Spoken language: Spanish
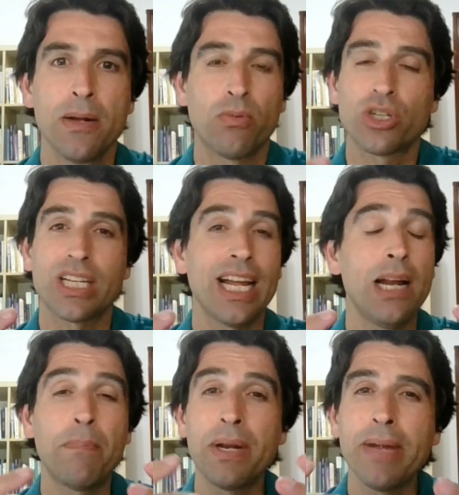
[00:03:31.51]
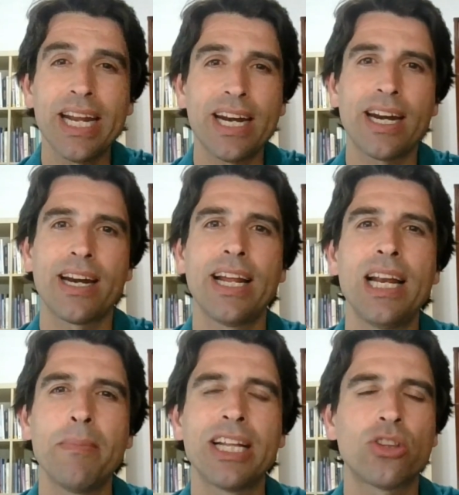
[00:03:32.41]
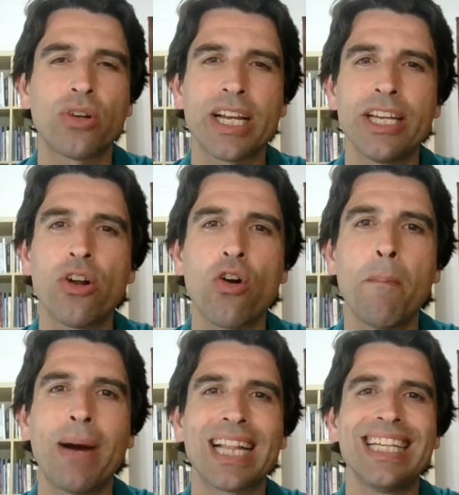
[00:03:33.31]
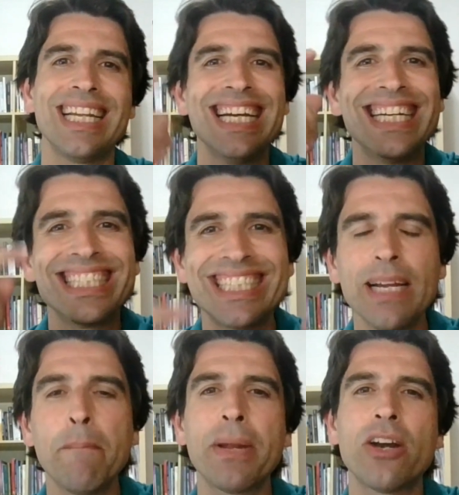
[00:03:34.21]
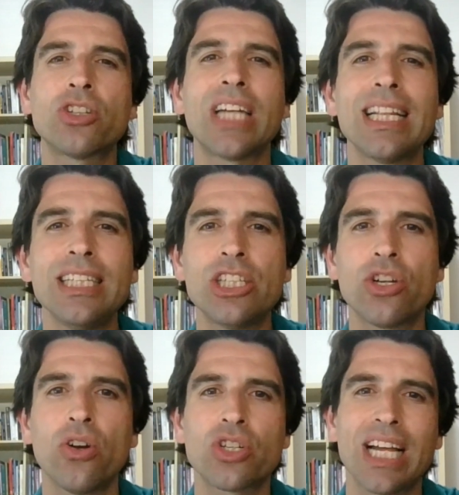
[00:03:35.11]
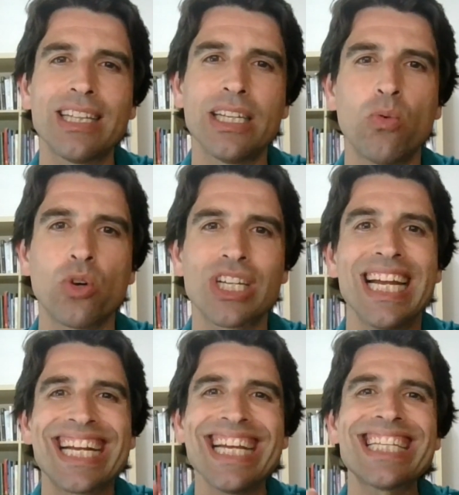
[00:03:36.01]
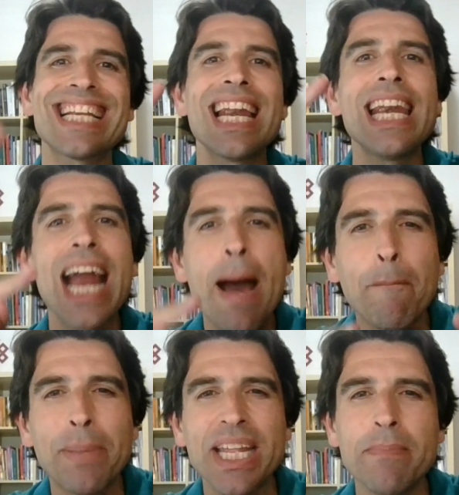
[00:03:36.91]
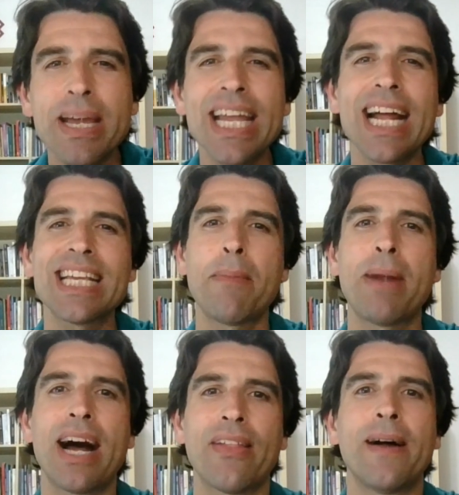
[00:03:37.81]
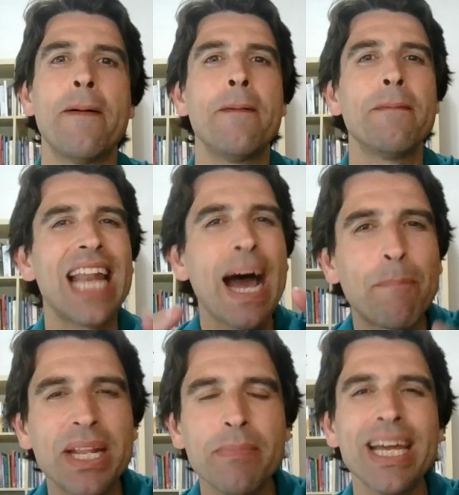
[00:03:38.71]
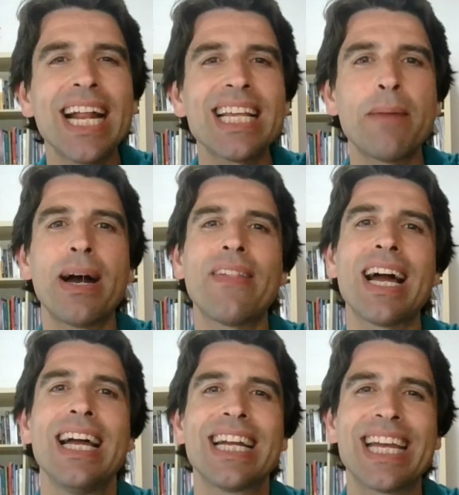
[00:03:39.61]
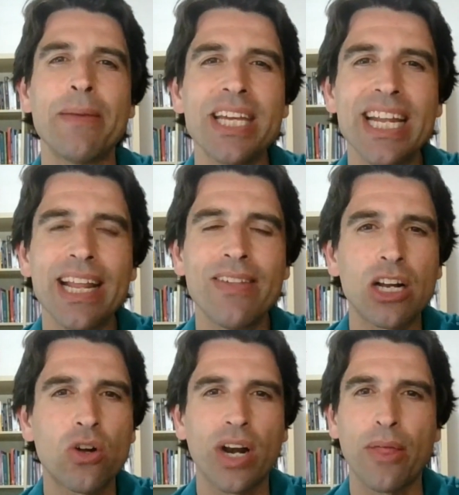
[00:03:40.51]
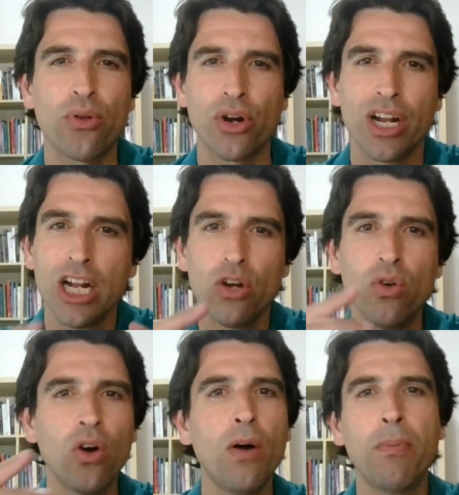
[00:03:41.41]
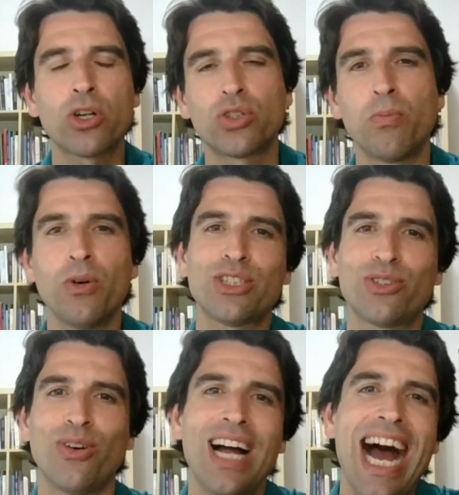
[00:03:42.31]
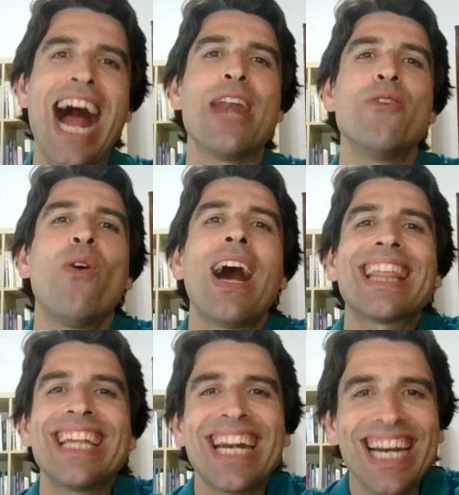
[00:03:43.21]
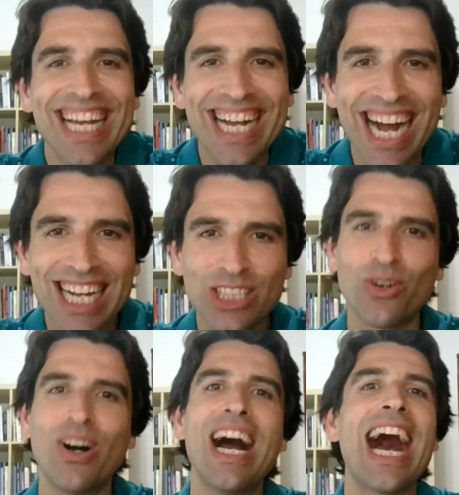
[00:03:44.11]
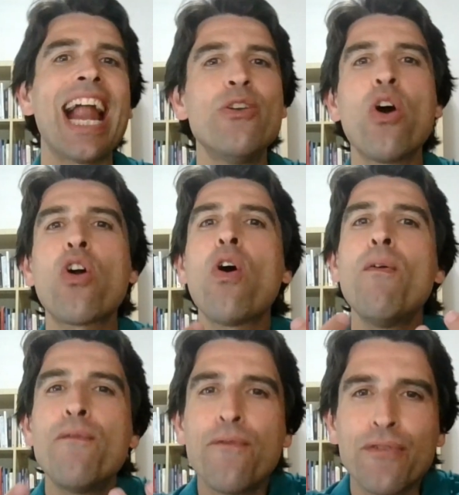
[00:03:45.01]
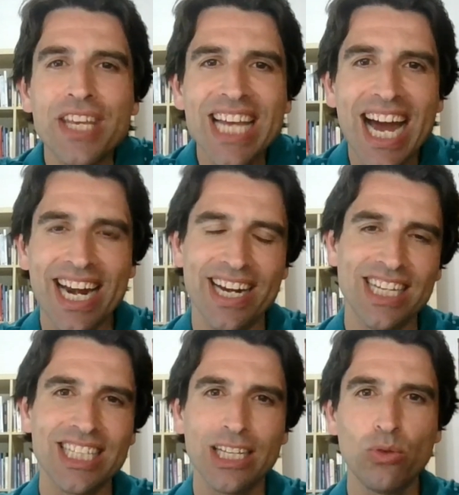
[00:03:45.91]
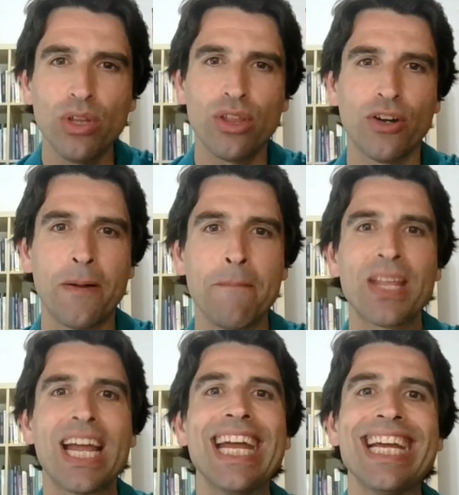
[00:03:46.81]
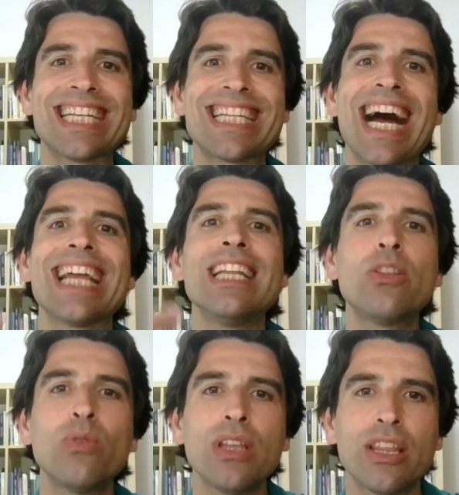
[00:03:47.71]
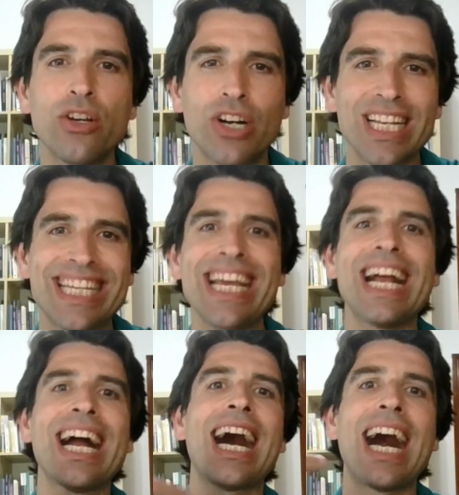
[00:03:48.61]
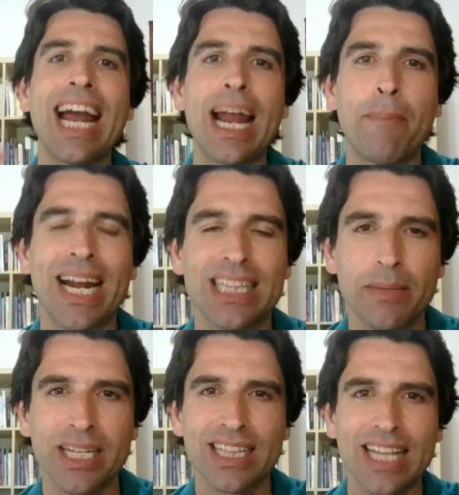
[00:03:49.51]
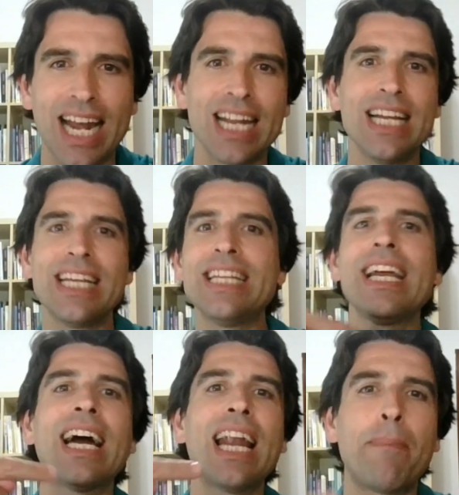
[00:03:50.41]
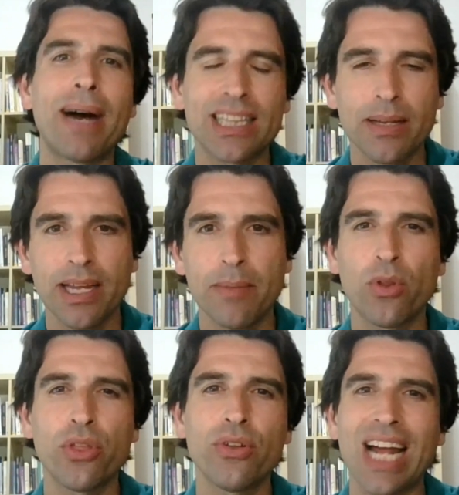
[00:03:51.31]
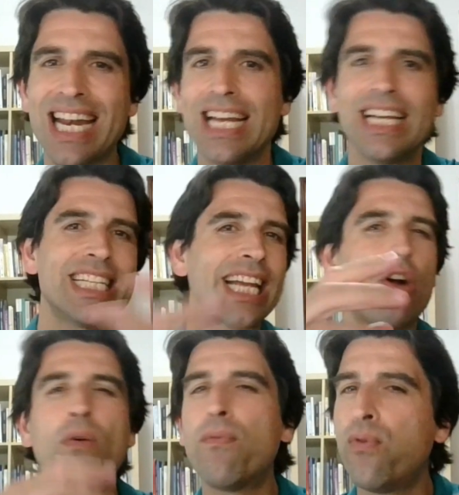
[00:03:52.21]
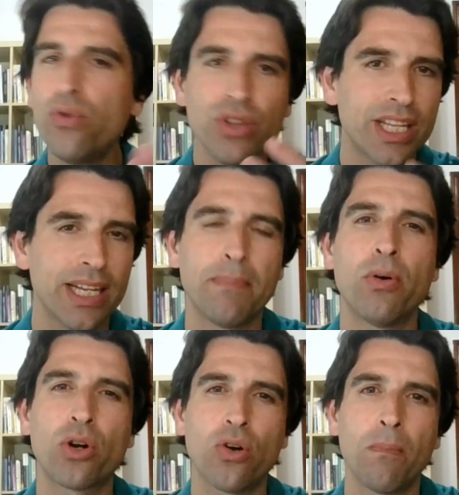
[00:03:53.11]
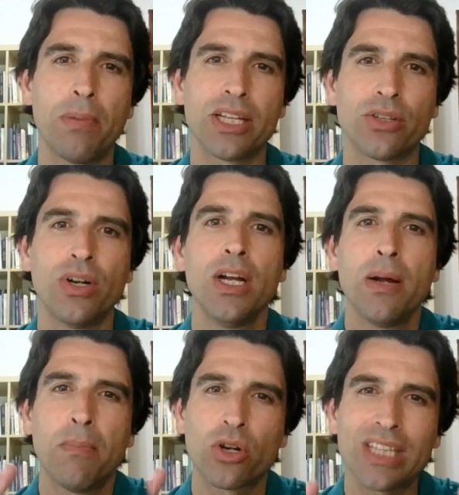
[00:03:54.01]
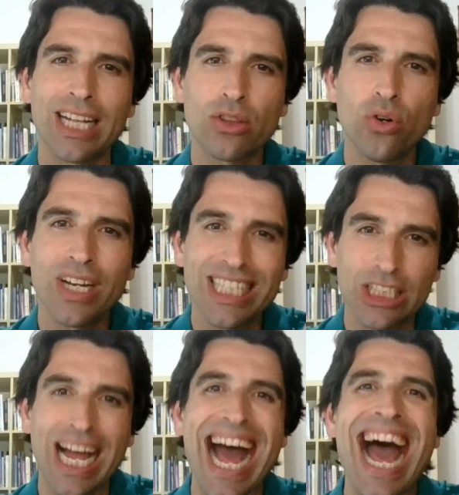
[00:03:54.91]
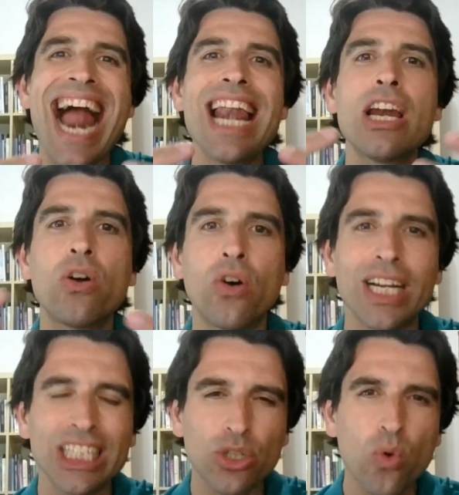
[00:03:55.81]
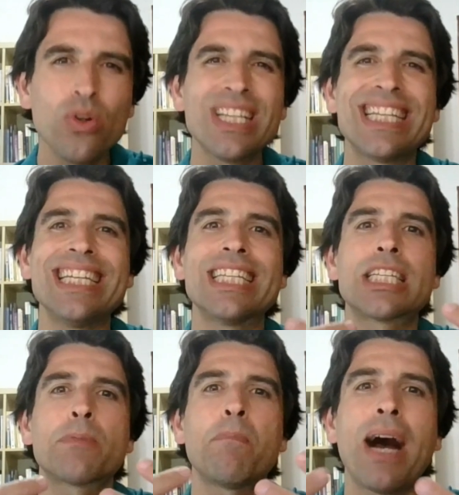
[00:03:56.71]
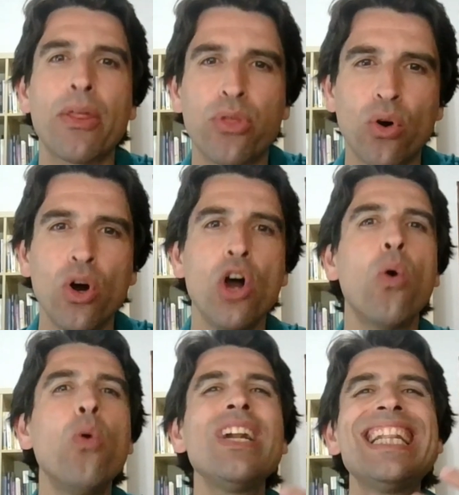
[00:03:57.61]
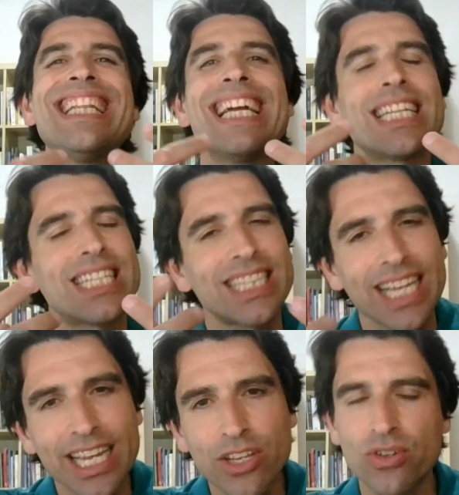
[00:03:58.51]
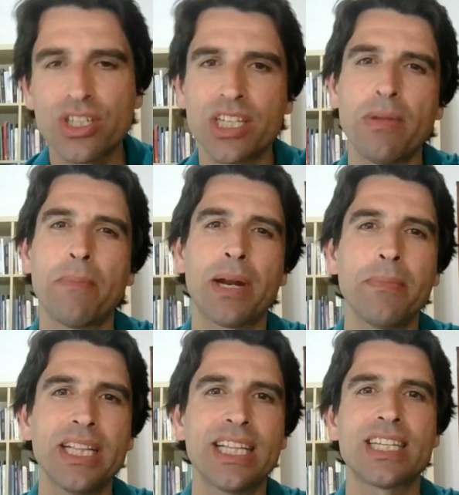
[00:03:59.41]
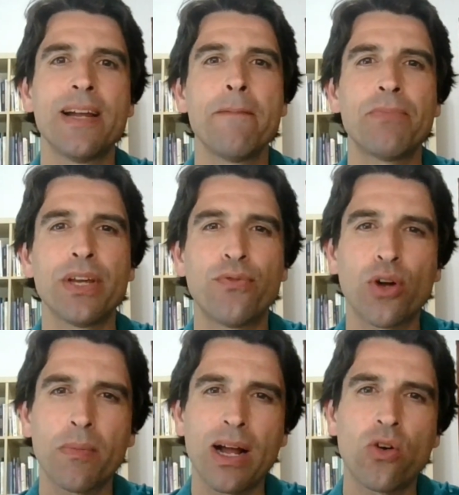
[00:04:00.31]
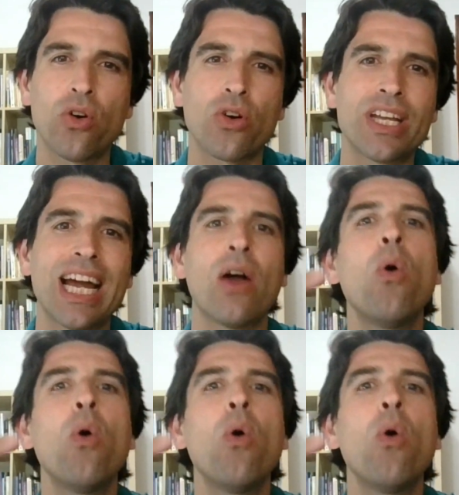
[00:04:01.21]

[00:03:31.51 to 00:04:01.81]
Pues el primer elemento que quiero compartir siempre nos han dicho los antiguos, que es la primera llamada, la primera llamada que viene del corazón. Luego, por supuesto, al no hacerle caso, al no confiar en esa intuición, esa intuición llega a la parte mental y llega a la parte emocional y se confunde por completo. Por tanto, es algo, es un chispazo, un destello, si me permites, de forma coloquial,